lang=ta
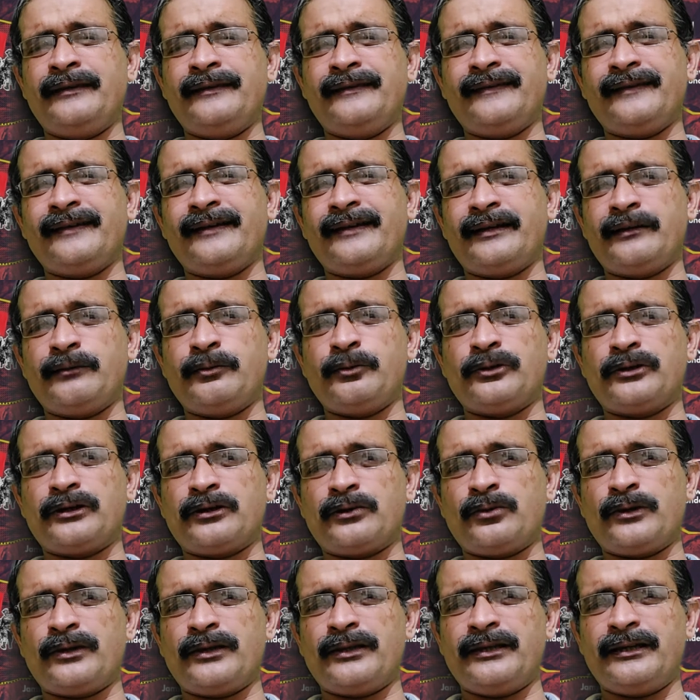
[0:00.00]
ஈஸியாக இட
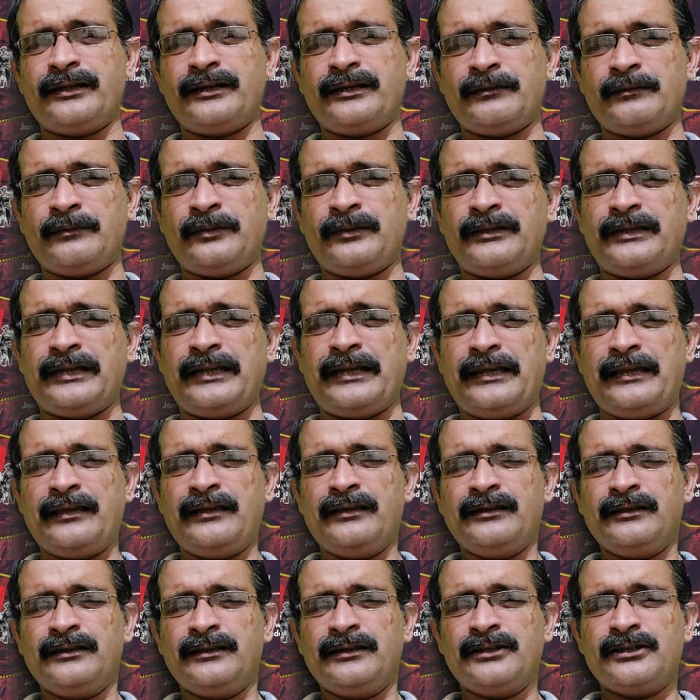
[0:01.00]
போட்டக்கூடாதுங்கிற மாதிரி
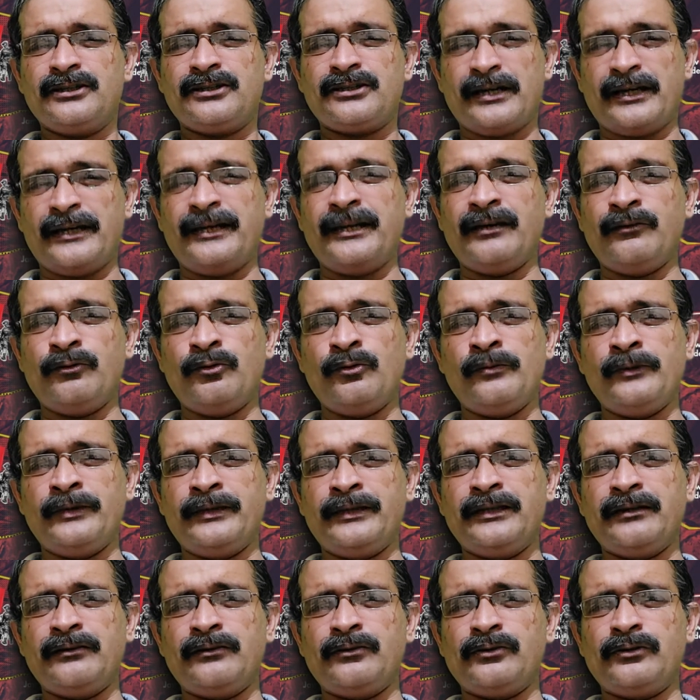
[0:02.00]
சைனாவும்
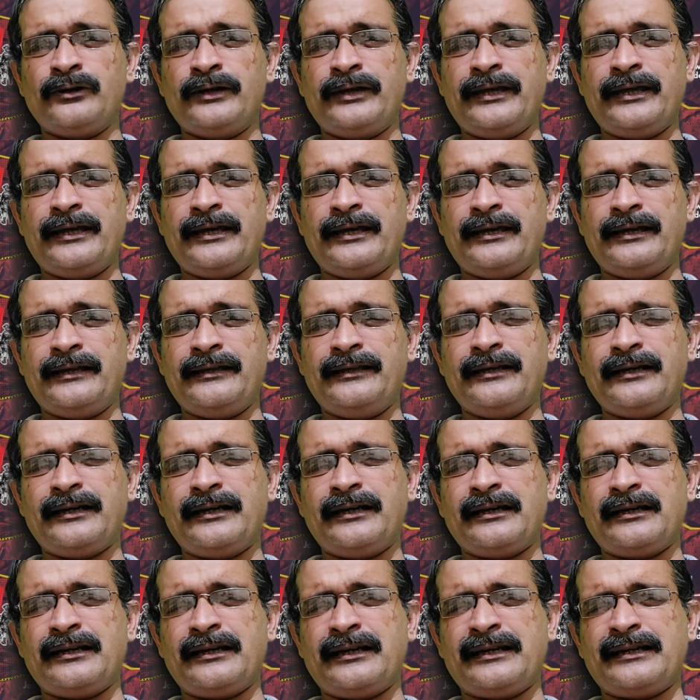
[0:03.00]
வந்து அவங்களுடைய இதை
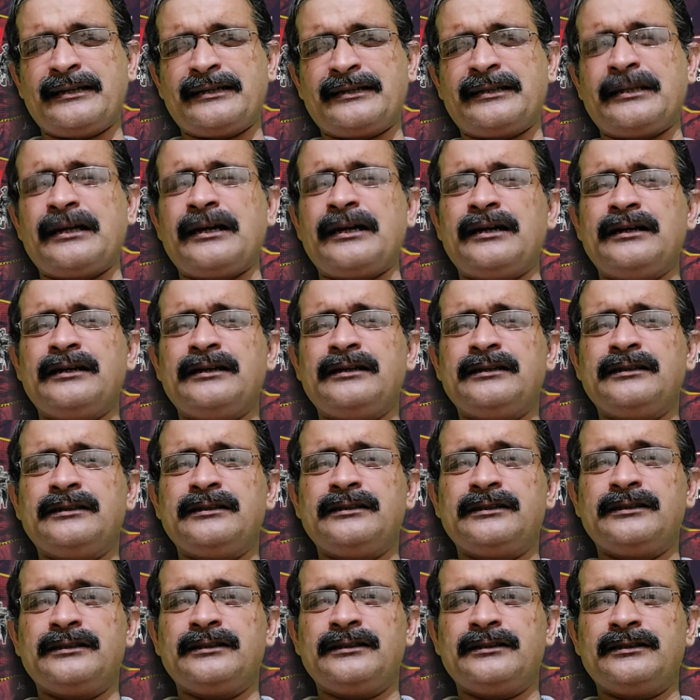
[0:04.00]
கரெக்டாக
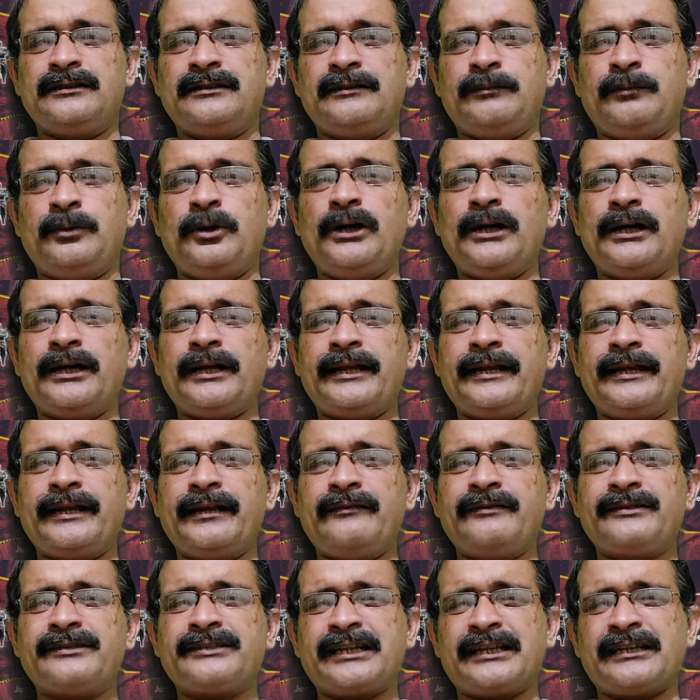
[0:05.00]
இந்த பார்டர்
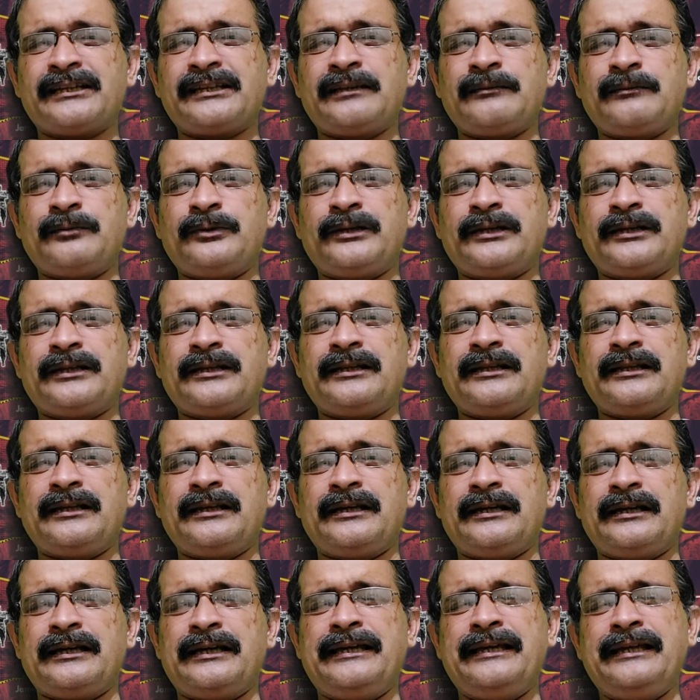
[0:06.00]
ஏரியாவை ஸ்ட்ரெங்தன் பண்ணுறதுல
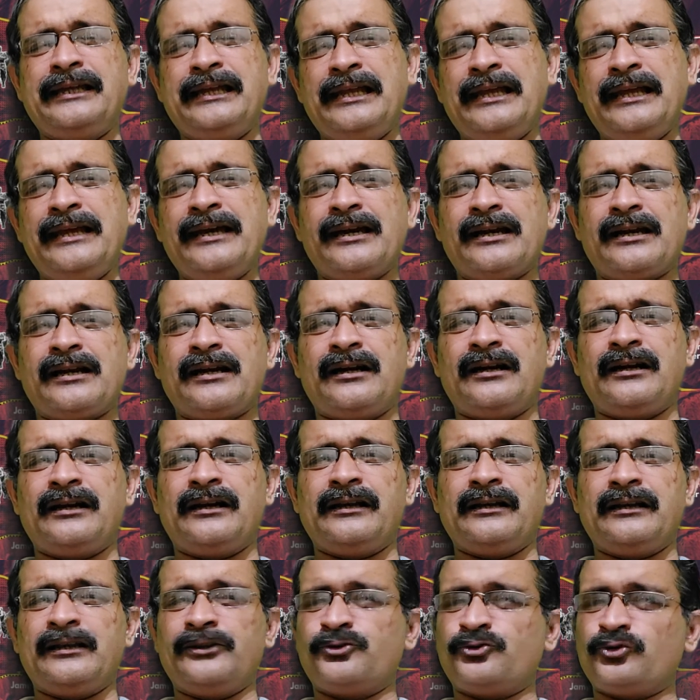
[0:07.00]
கில்லியாக
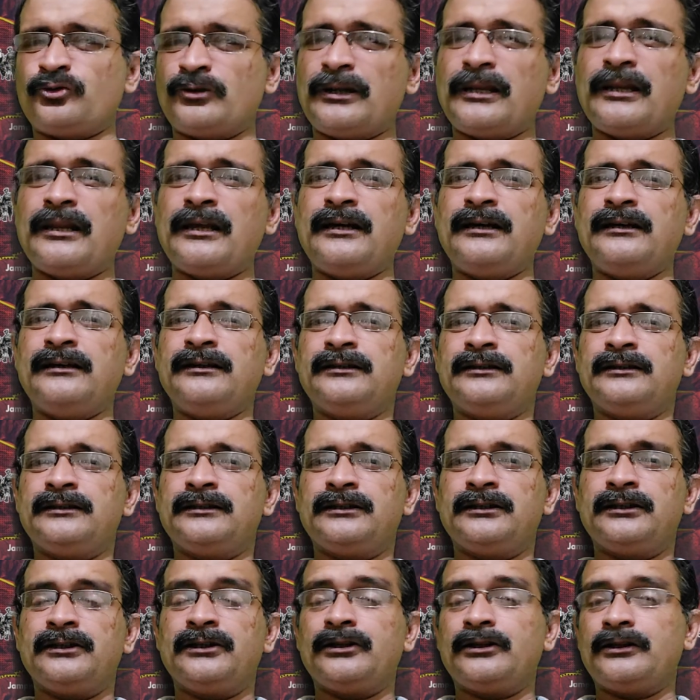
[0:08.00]
இருக்காங்கன்னு தான் சொல்லலாம்
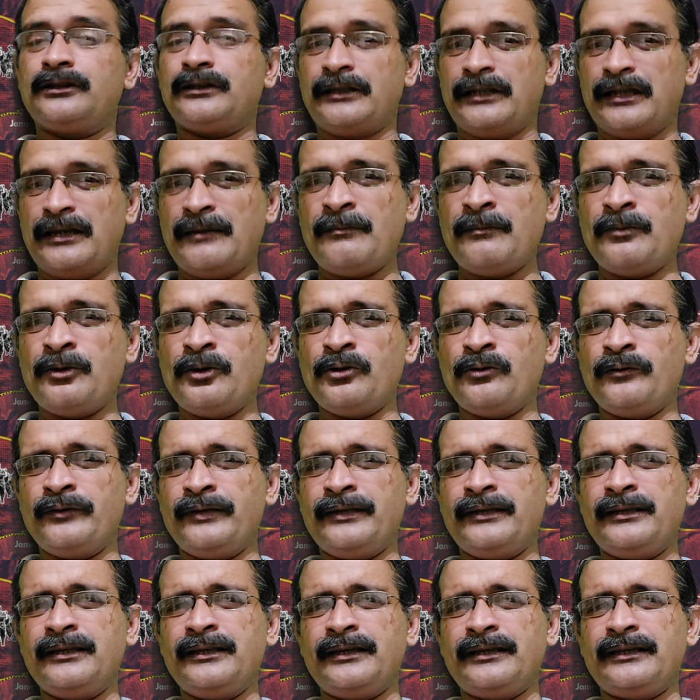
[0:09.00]
நம்மளும்
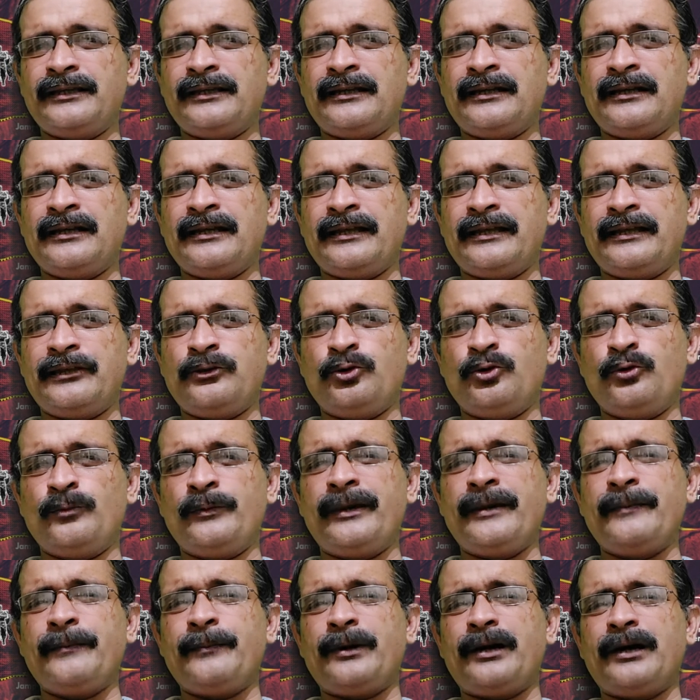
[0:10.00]
வந்து அதனால்
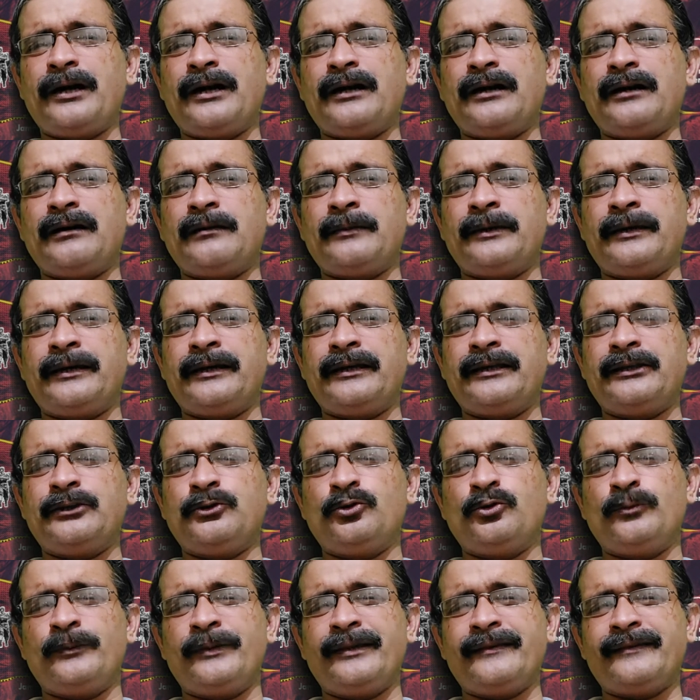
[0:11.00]
எதுவுமே பார்க்காம
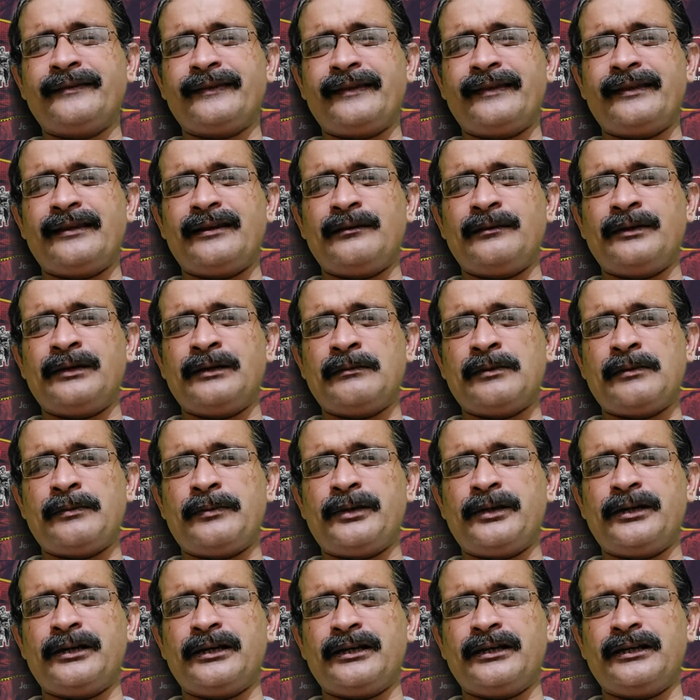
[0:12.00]
எதுவுமே செய்யாமல் நம்ம
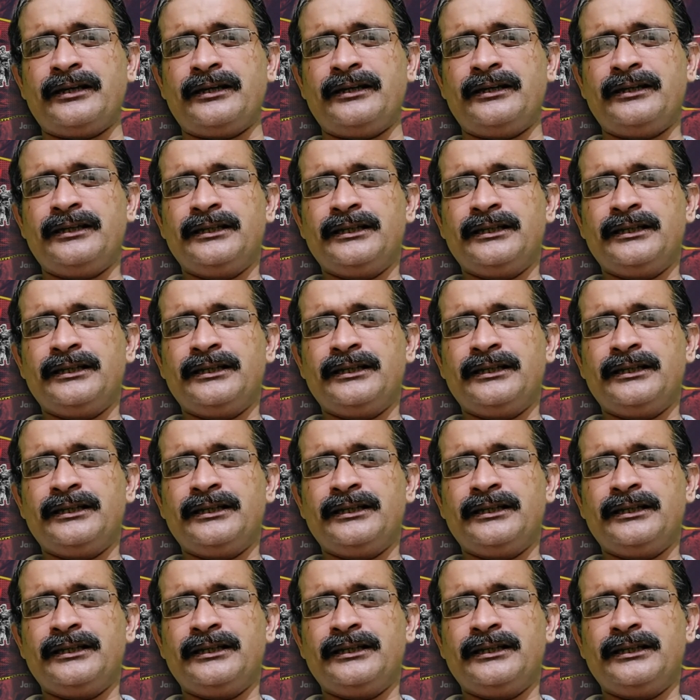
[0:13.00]
பாட்டுக்கு